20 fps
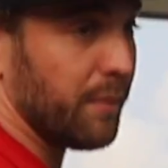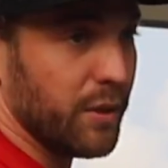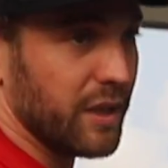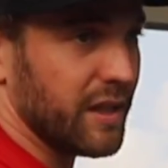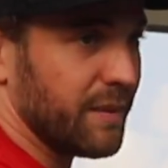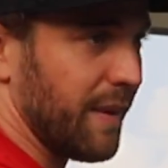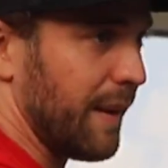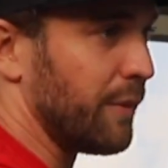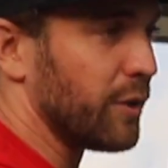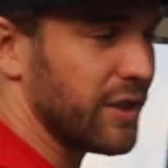
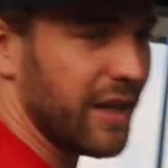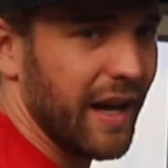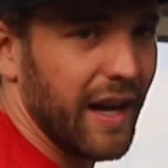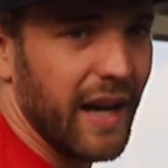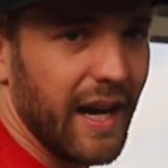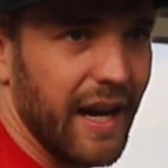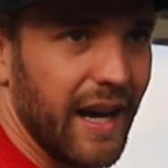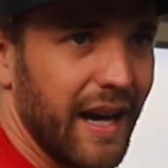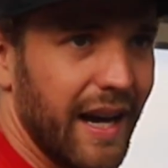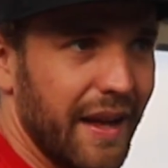pues vamos
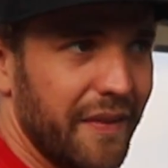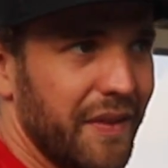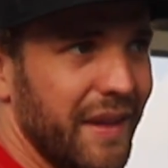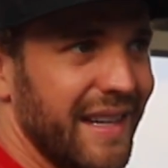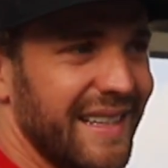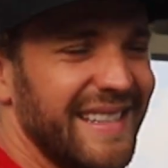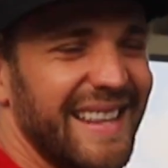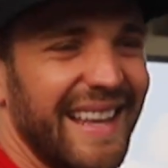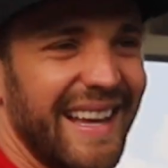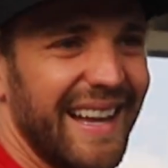a
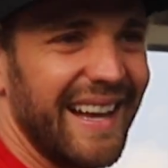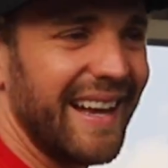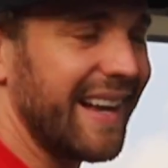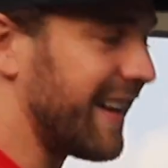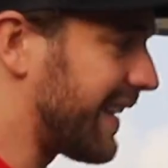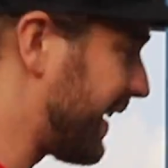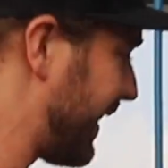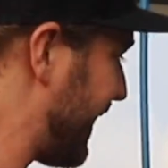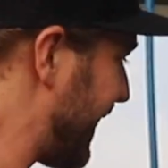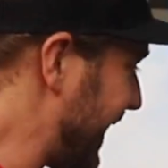hacer
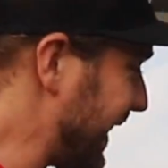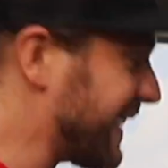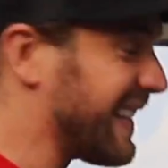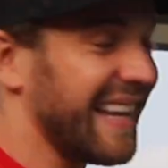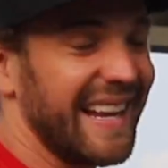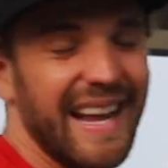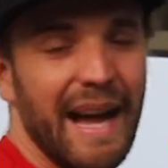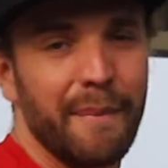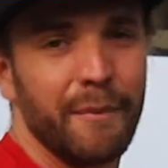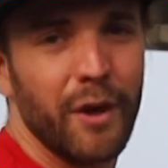esta,
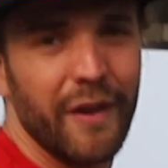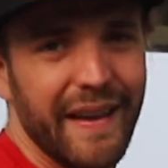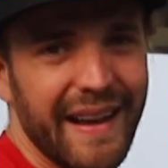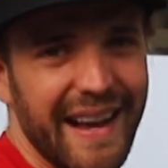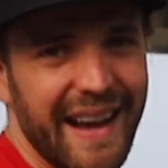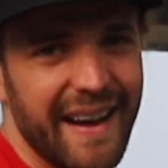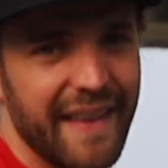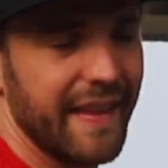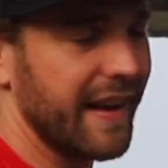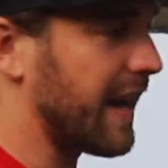este cambio de
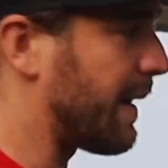caja de